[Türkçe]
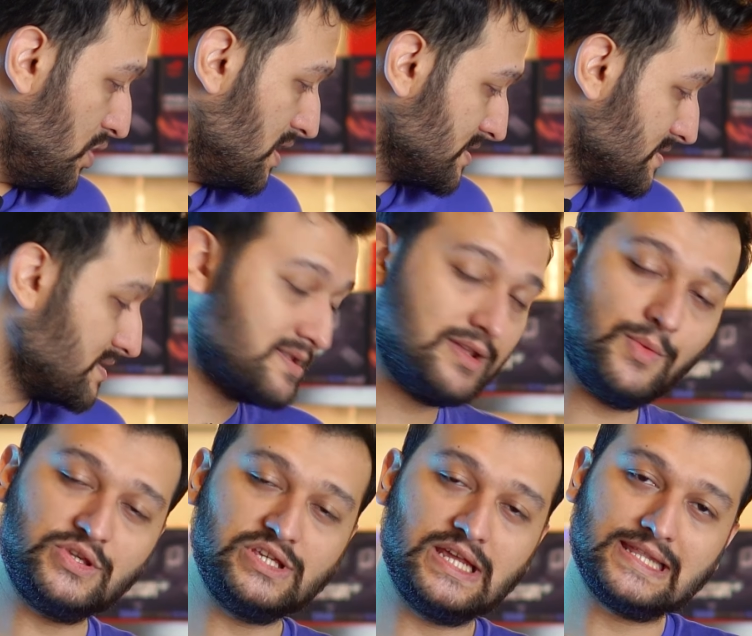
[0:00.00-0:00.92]
bu hazır
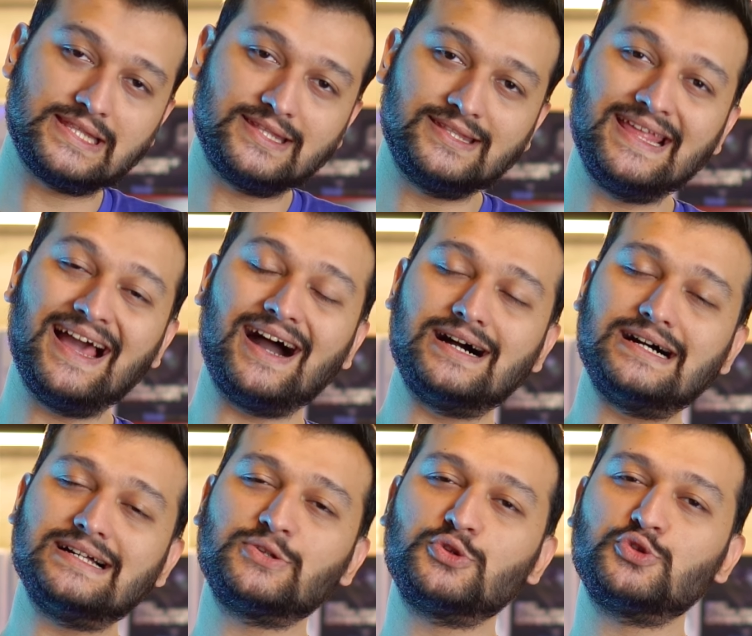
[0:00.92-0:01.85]
sistem içerisinde
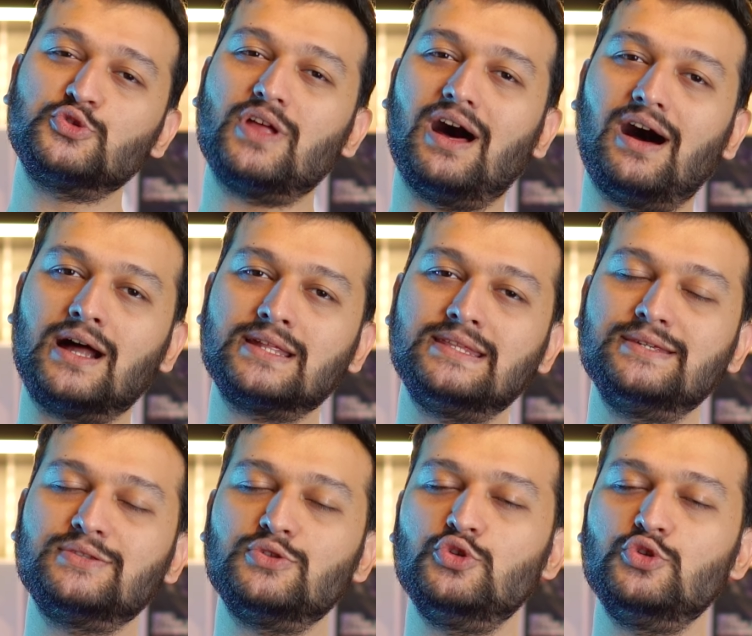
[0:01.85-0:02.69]
Asus'un RTX